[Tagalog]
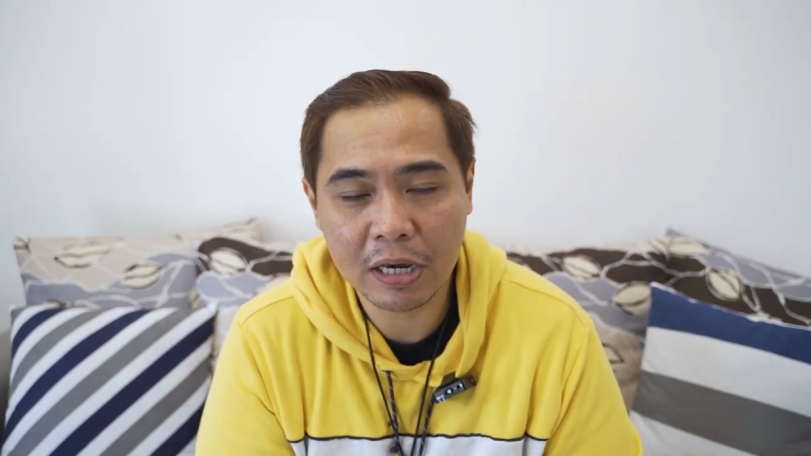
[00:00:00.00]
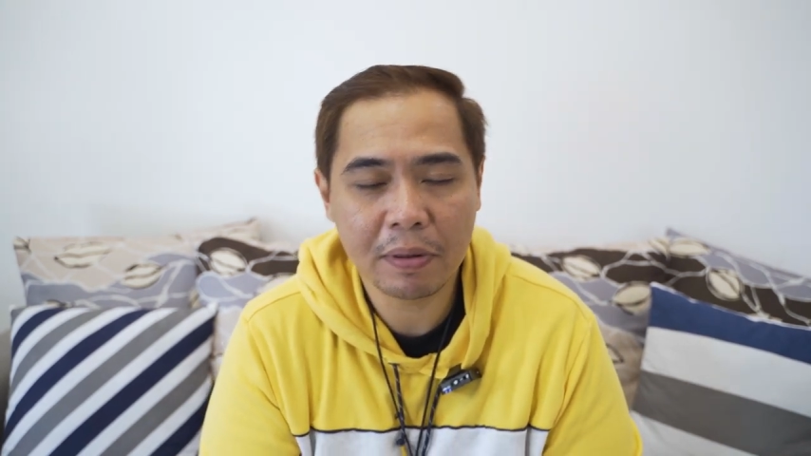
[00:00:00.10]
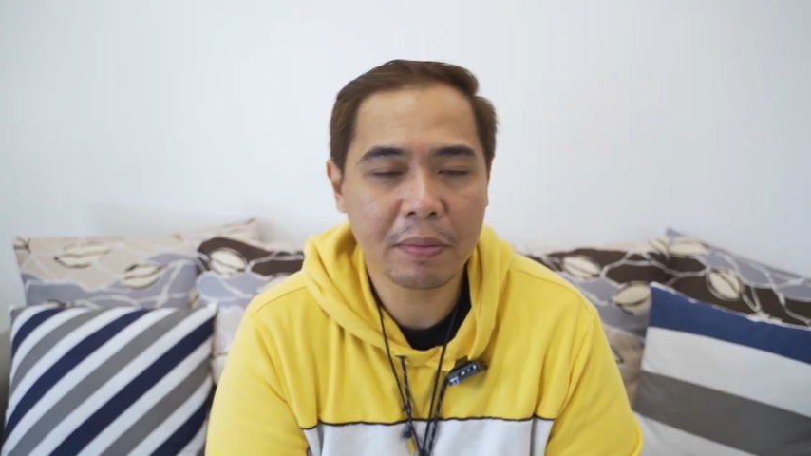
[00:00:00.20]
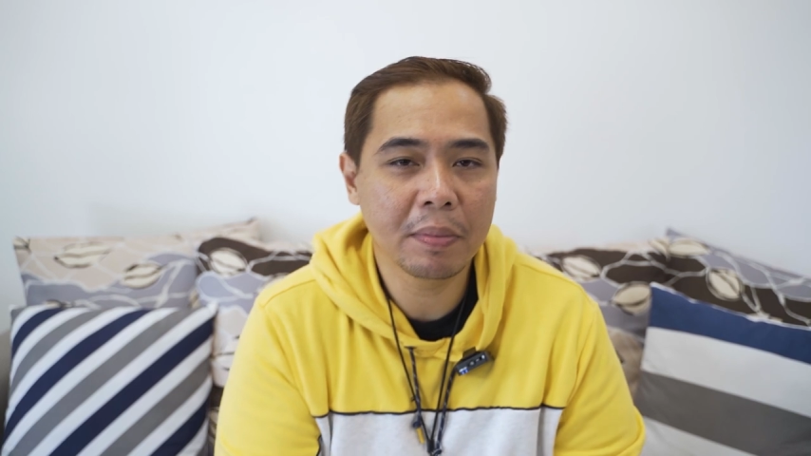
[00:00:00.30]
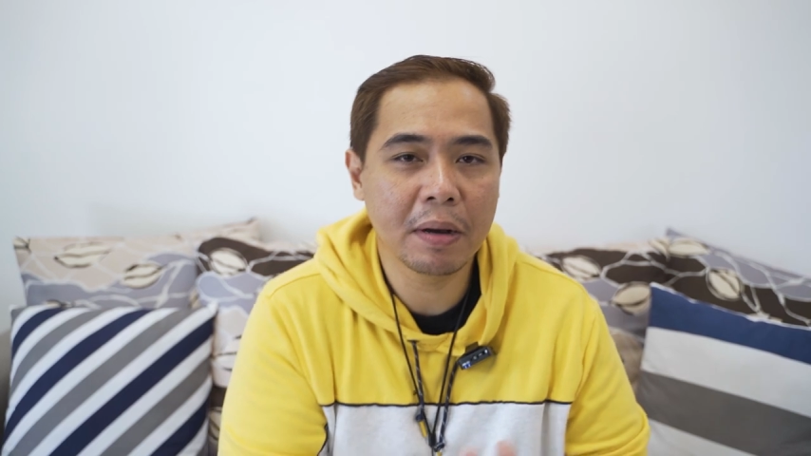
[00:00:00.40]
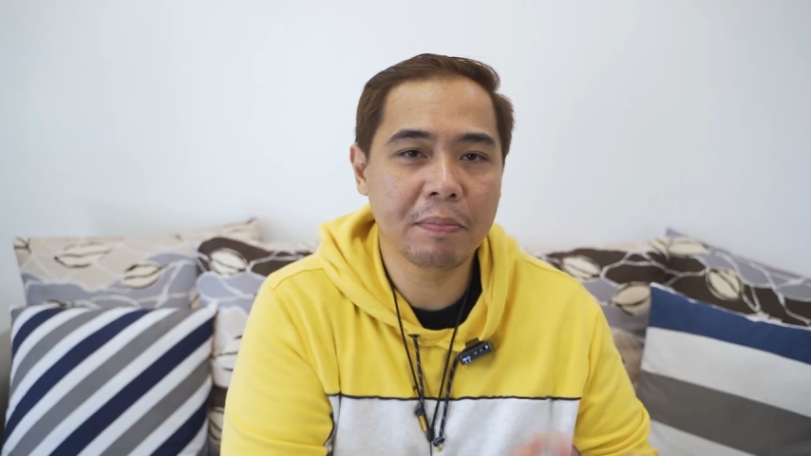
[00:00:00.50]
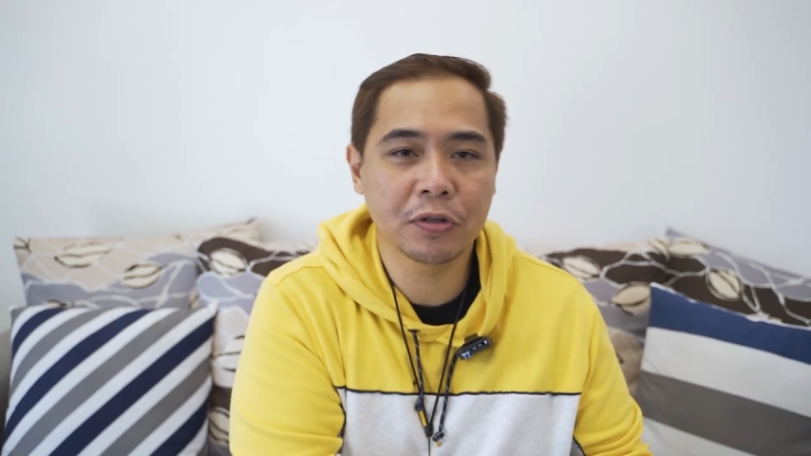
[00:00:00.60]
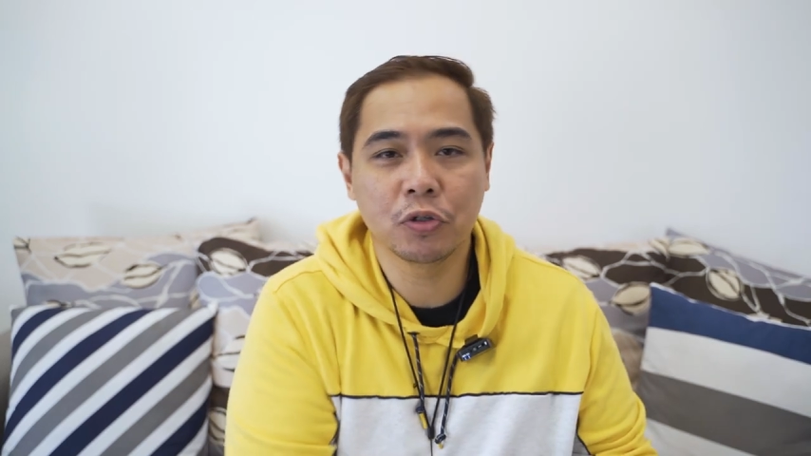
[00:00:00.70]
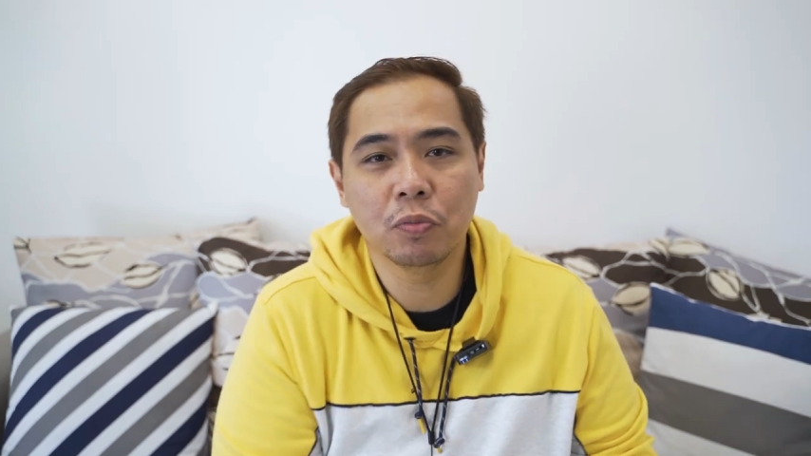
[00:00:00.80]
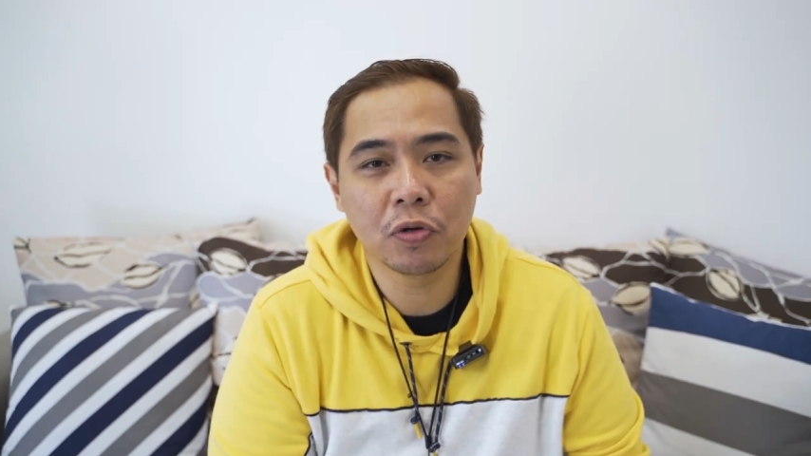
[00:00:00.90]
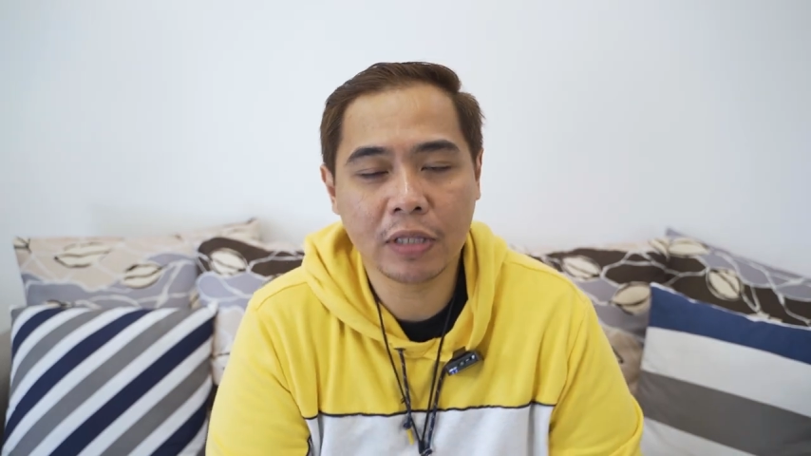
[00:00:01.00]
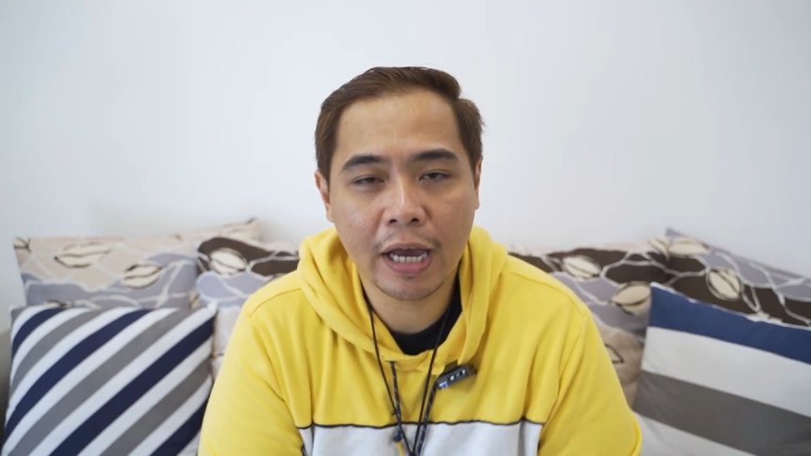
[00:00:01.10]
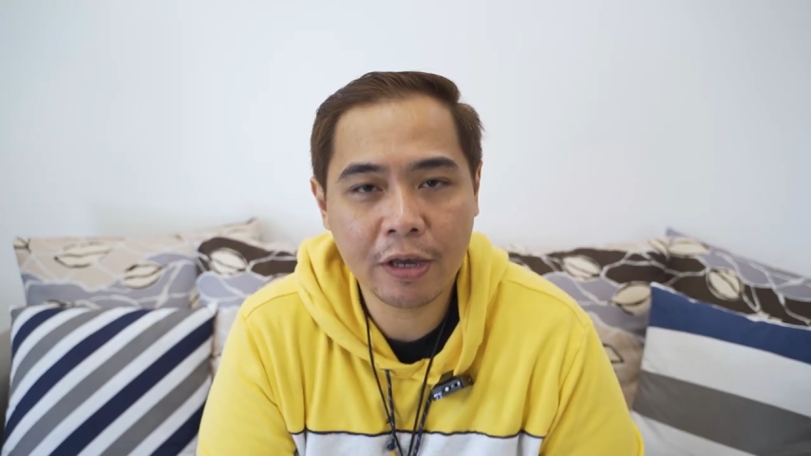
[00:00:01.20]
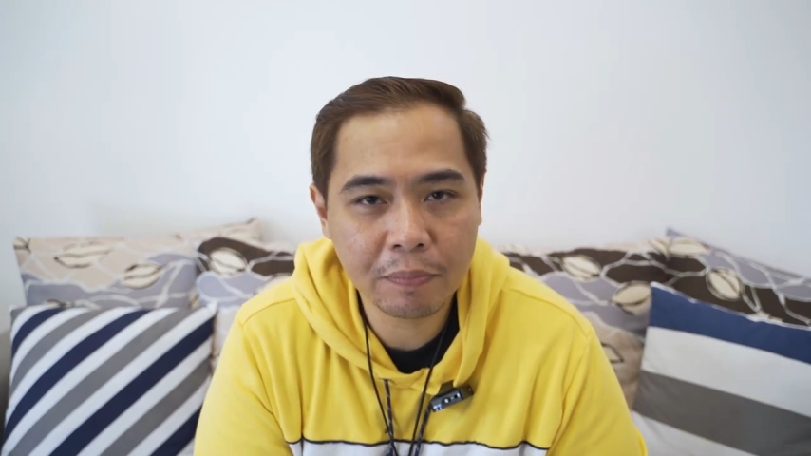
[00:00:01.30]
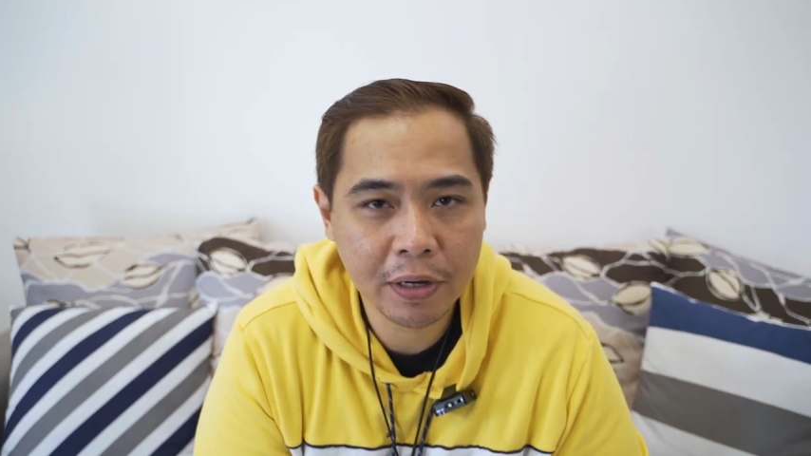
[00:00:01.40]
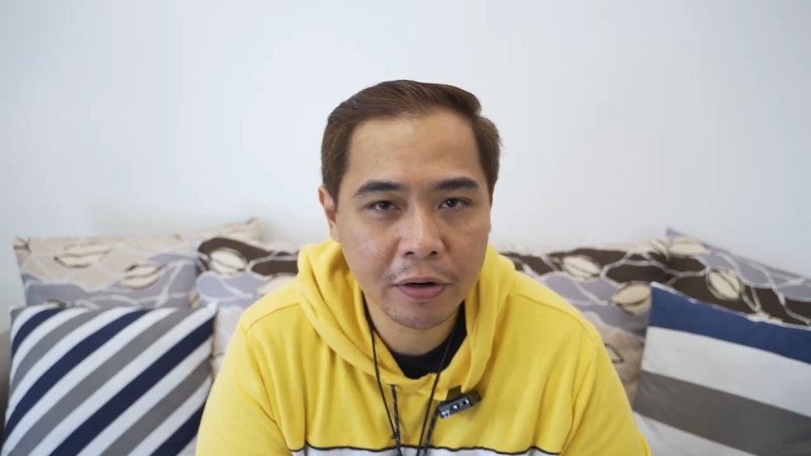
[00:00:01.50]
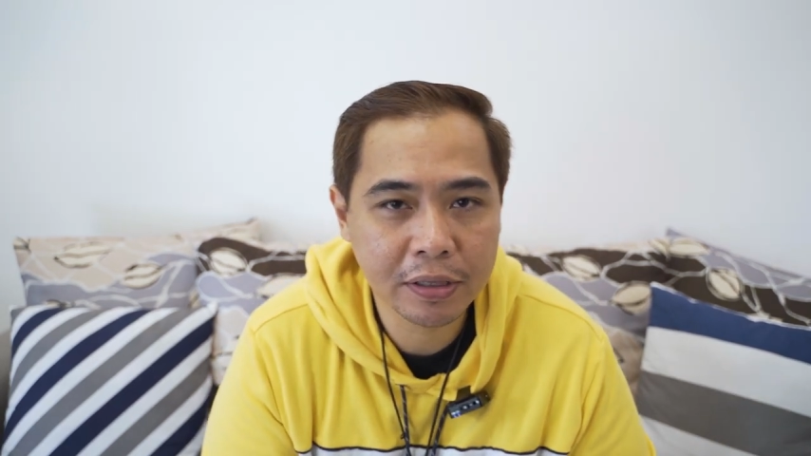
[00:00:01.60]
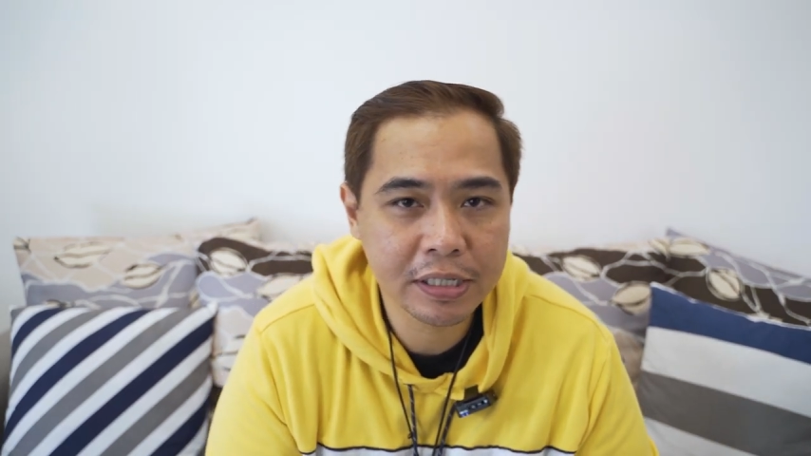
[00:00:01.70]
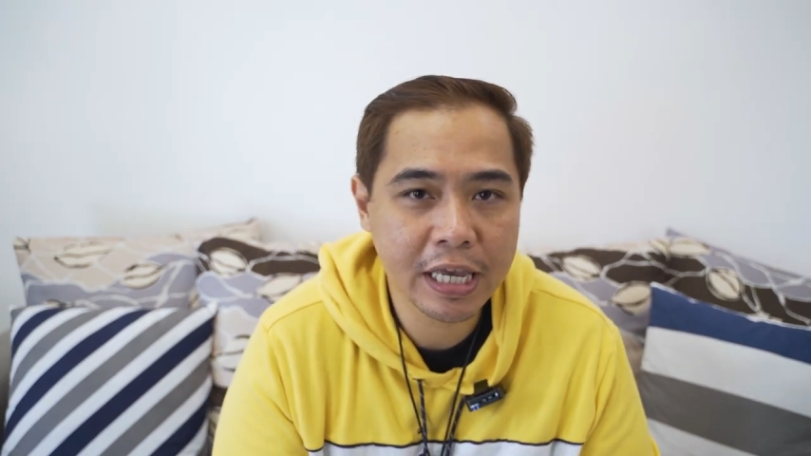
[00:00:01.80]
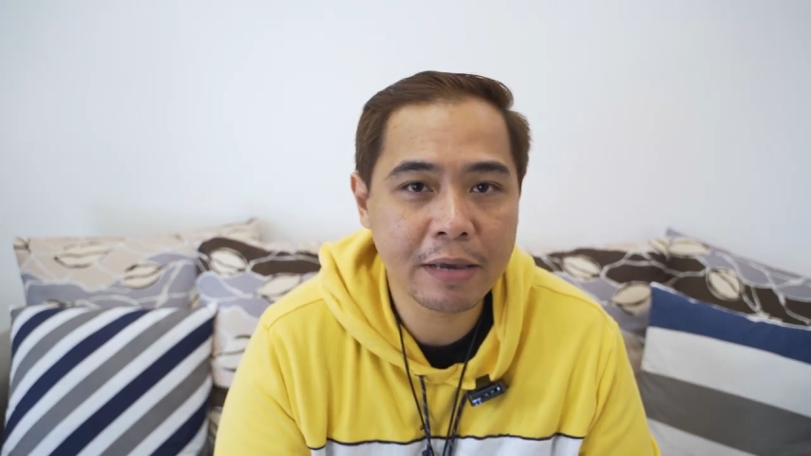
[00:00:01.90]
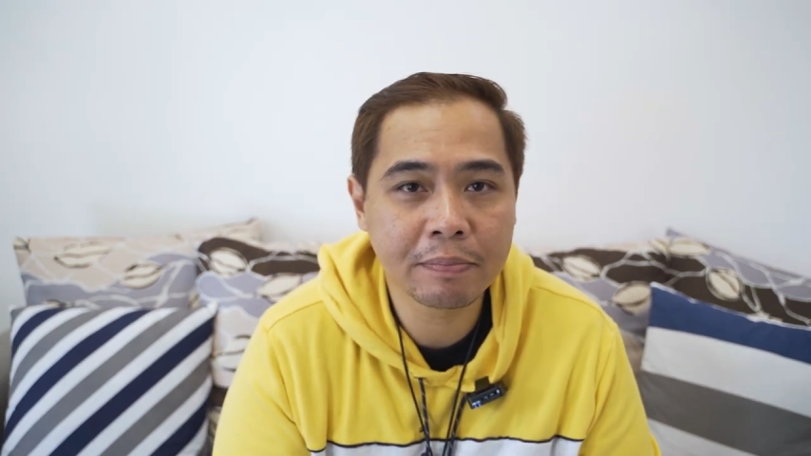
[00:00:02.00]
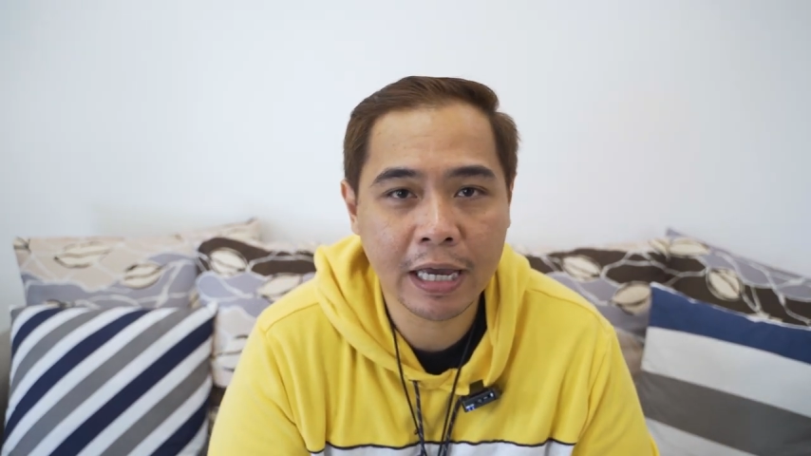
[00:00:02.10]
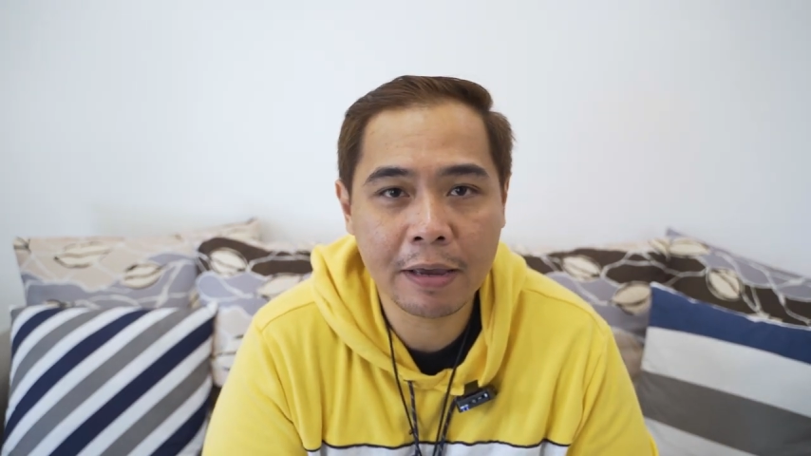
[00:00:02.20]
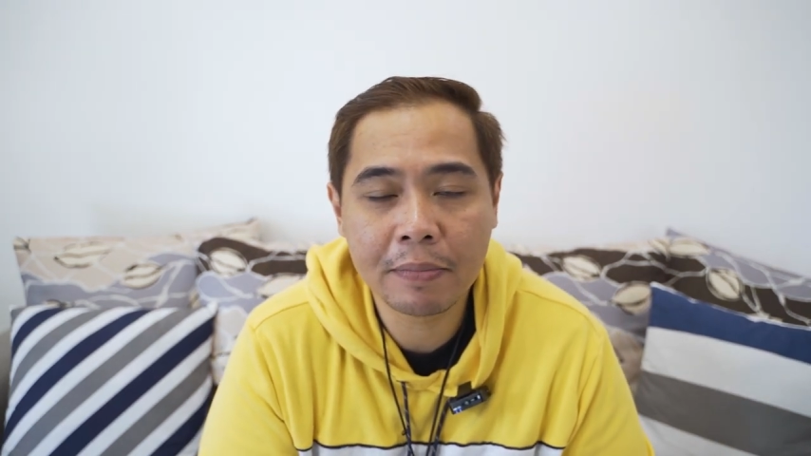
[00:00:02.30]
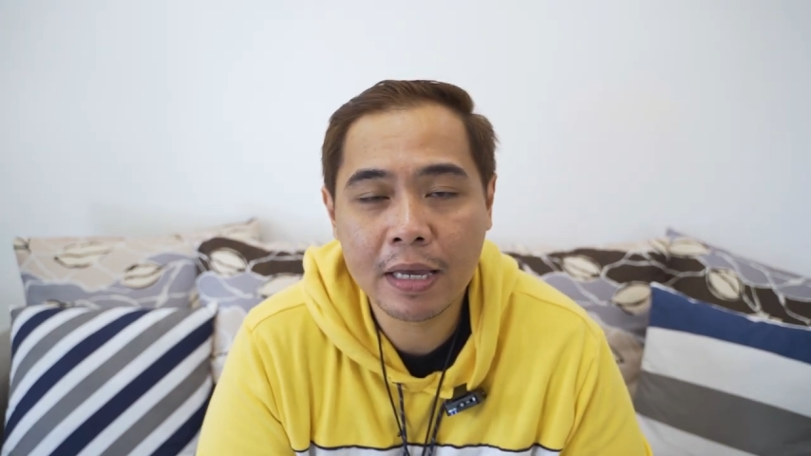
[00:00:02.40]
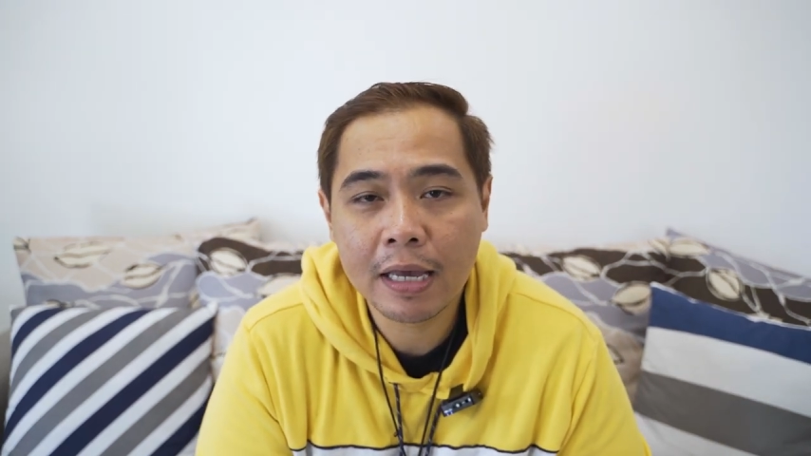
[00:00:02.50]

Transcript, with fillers: Siyempre may mga pagsubok tayo pero at the same time,